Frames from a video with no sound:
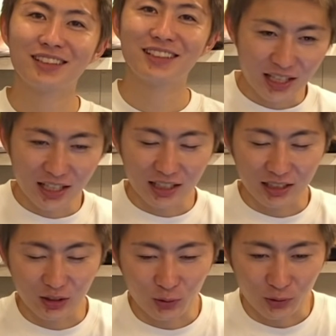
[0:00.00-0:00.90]
か玄関
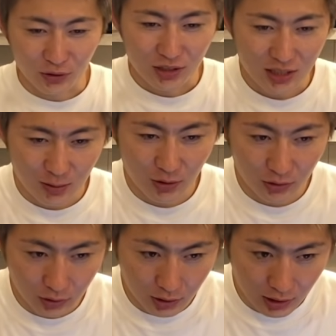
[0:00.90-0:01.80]
でこう締める
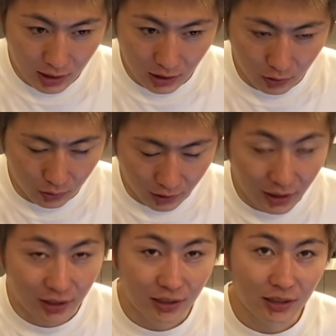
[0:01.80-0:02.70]
時になんかこうね、
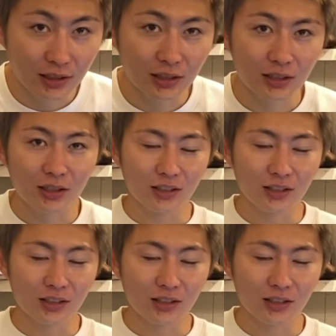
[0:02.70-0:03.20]
うん